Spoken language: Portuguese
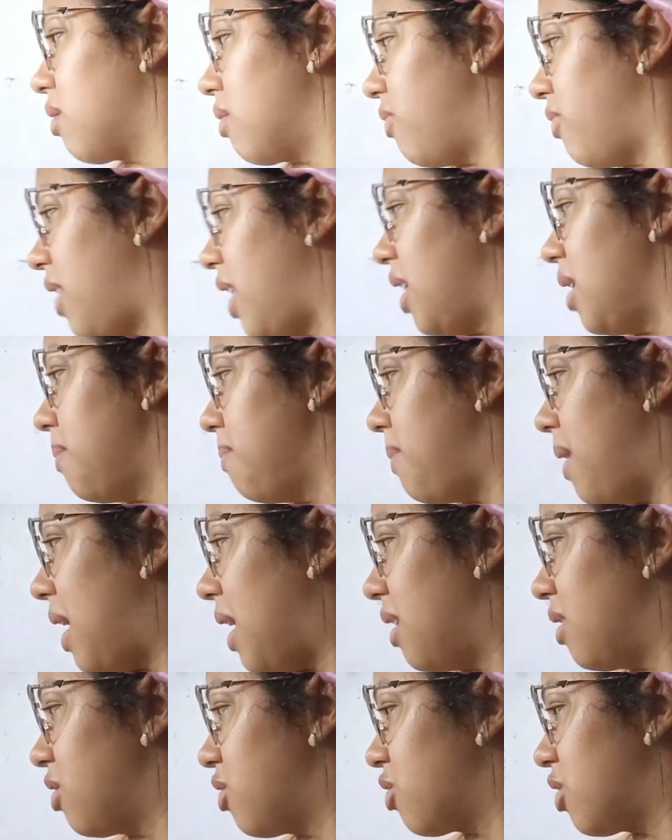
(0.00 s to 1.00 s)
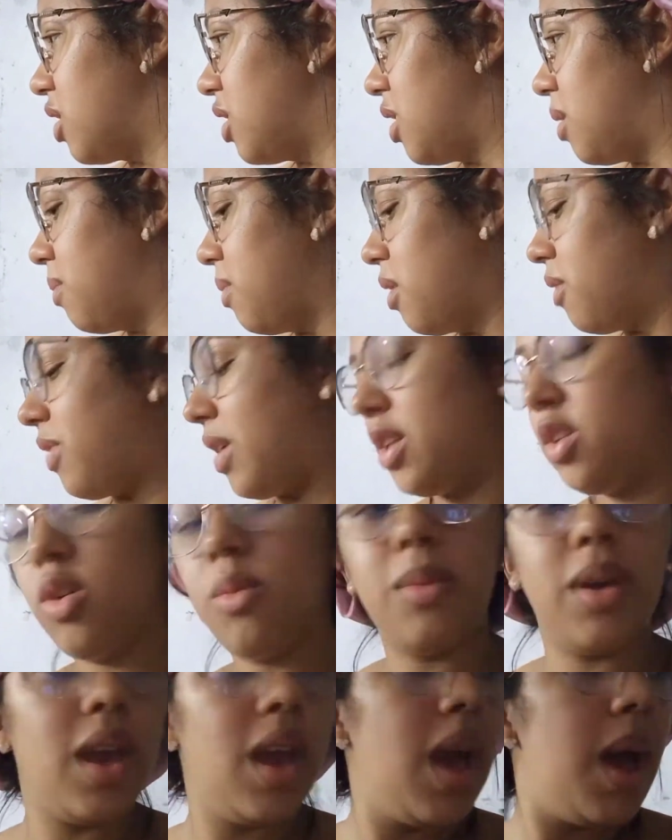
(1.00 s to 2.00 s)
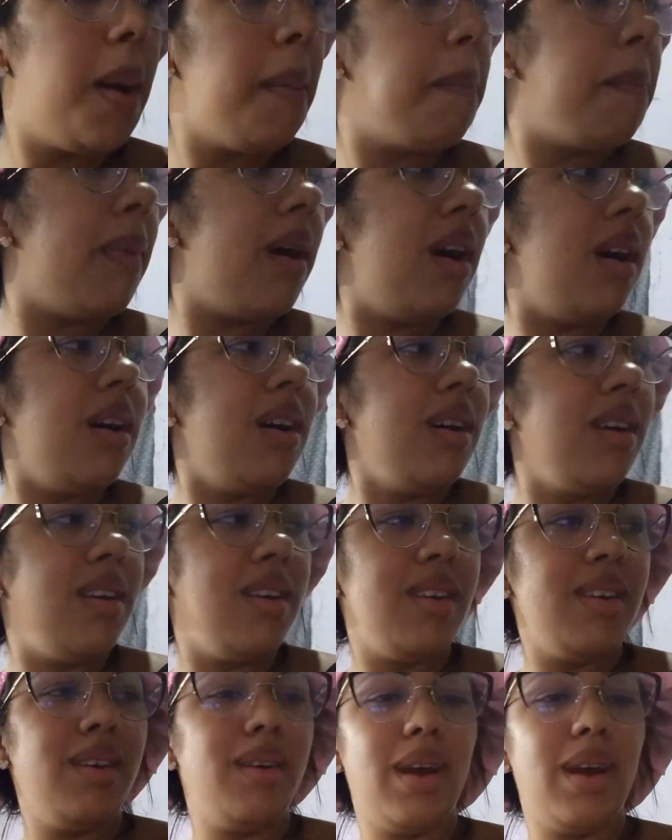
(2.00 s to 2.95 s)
Fala embaixo, que todo mundo vai dormir. Mãe,